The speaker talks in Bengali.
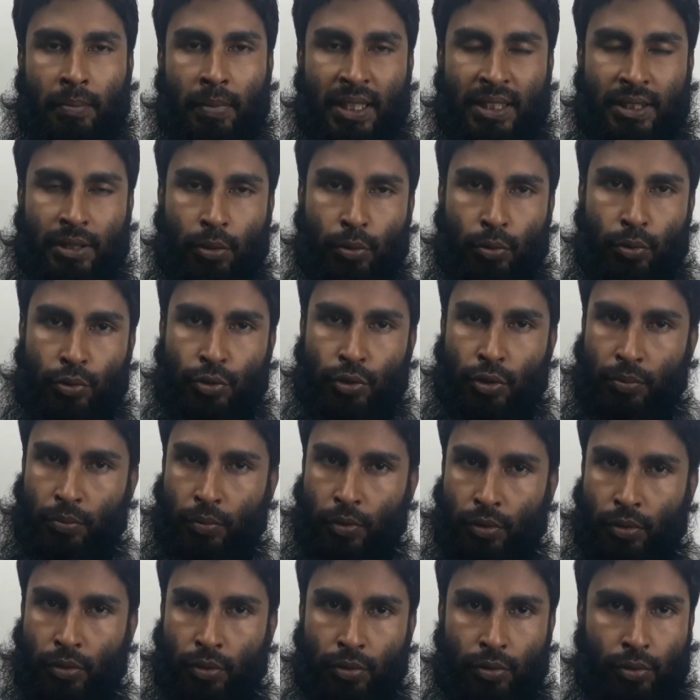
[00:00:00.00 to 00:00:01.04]
বাচ্চাগুলো
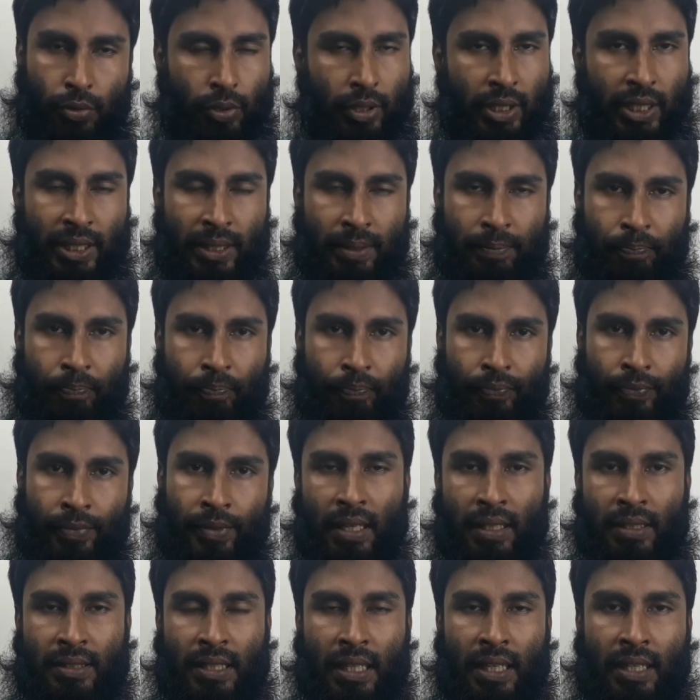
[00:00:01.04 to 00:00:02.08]
জন্মগ্রহণ করে
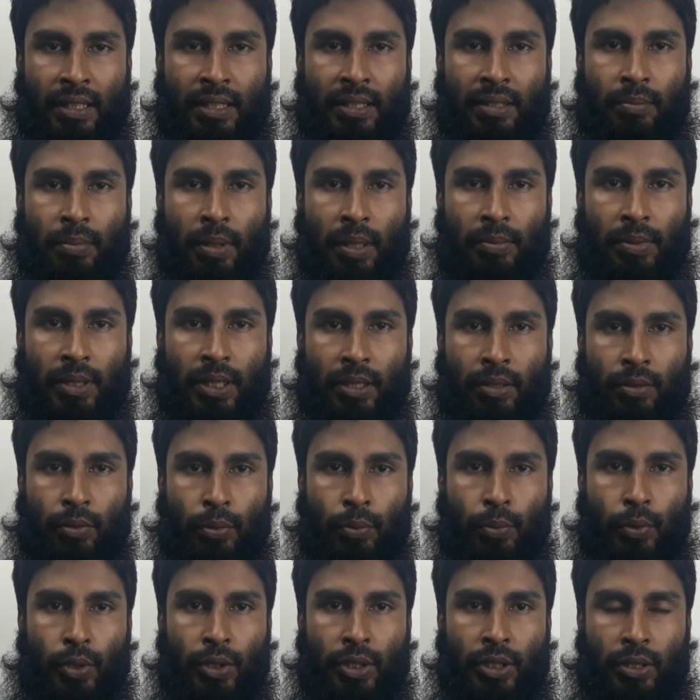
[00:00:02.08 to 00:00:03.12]
তারা শারীরিকভাবে
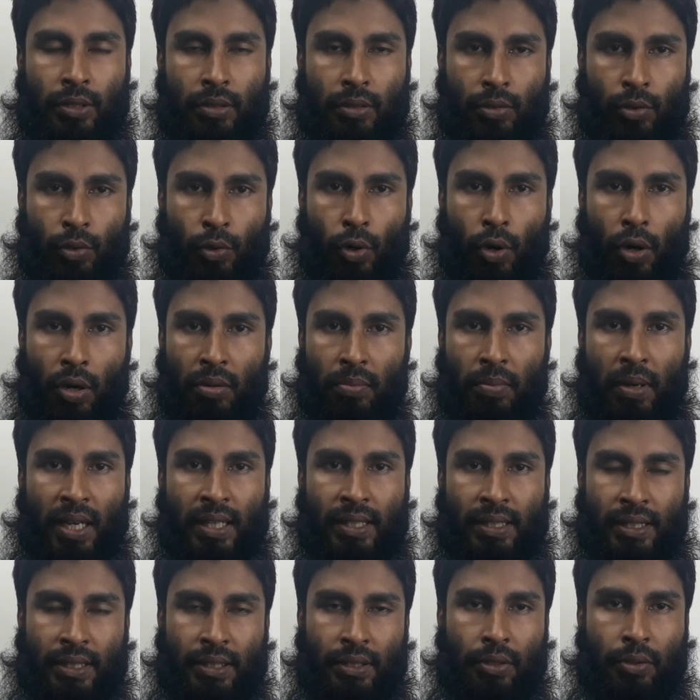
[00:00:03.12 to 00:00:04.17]
খুবই খর
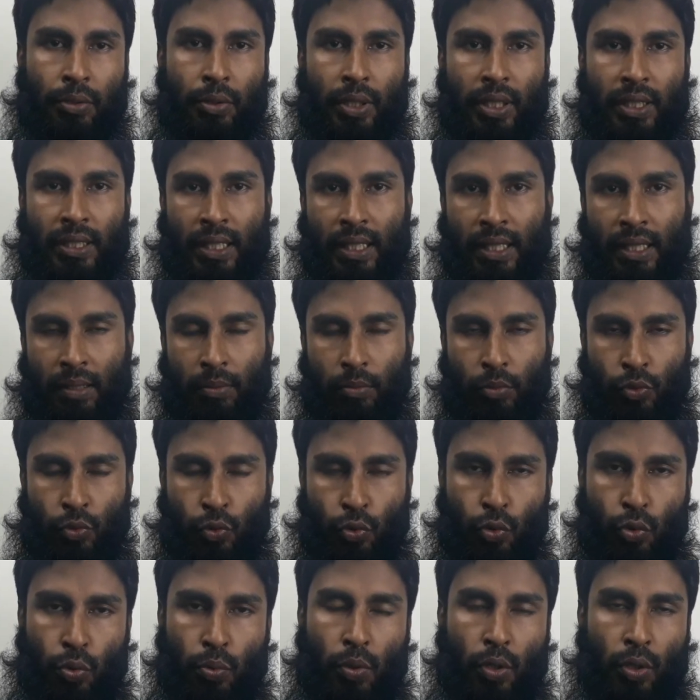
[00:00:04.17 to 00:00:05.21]
বাকৃতির হয়ে থাকে এবং
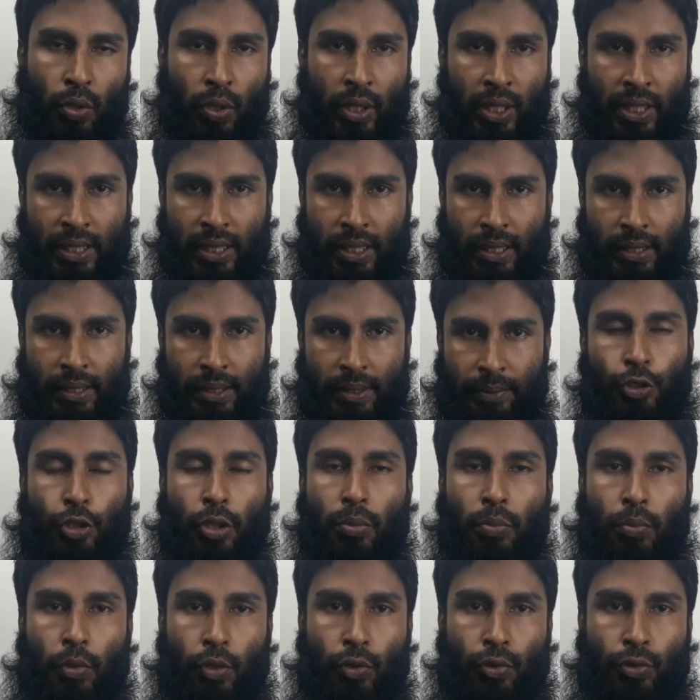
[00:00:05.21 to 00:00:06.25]
দুর্বল হয়ে থাকে
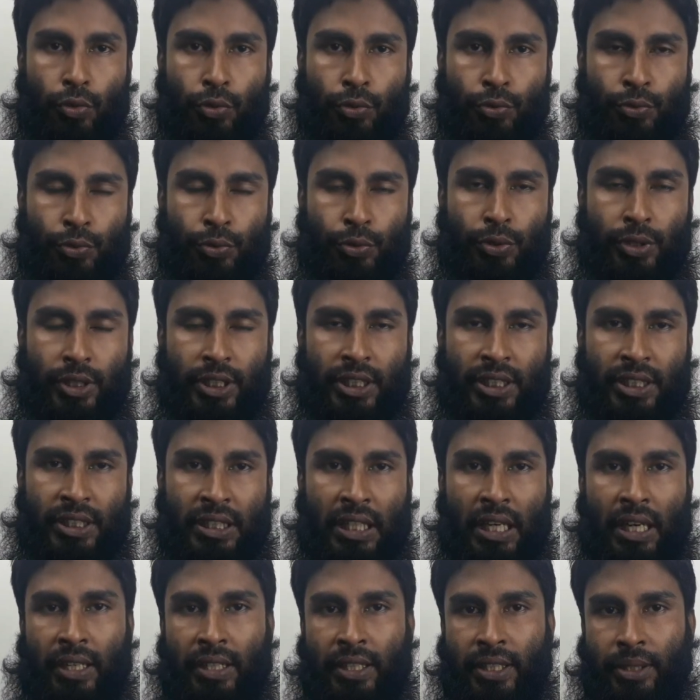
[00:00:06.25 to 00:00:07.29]
জন্মগত ত্রুটি
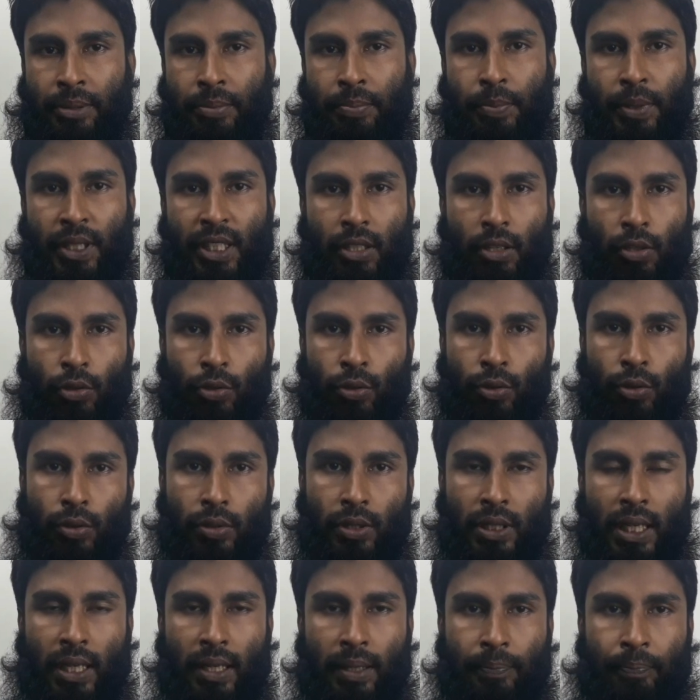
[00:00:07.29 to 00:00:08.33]
শারীরিক
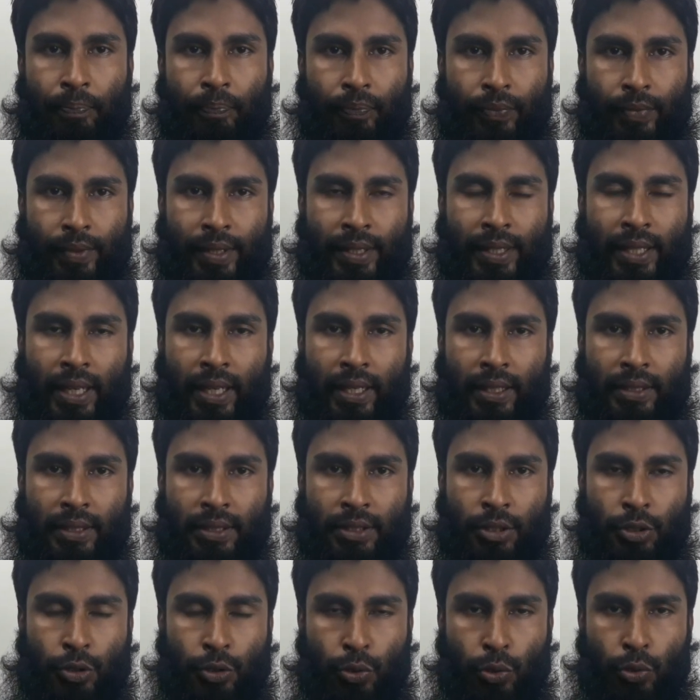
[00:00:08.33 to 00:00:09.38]
বিকলাঙ্গতা দেখা
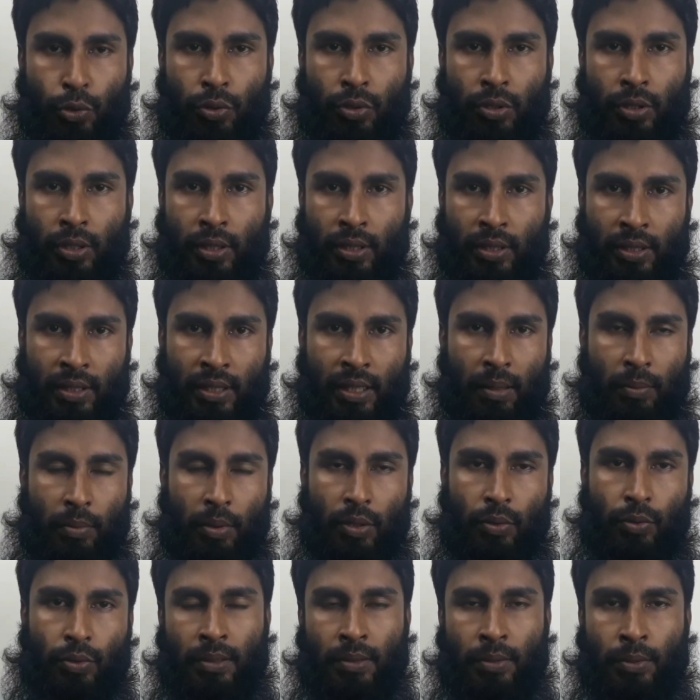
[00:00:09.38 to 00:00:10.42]
যায় যে চোখ
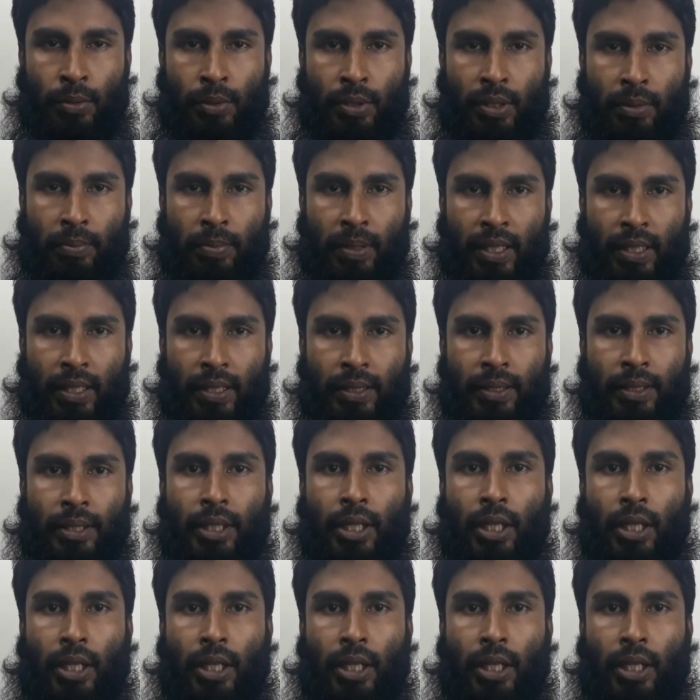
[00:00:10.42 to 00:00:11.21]
ডাবান হতে পারে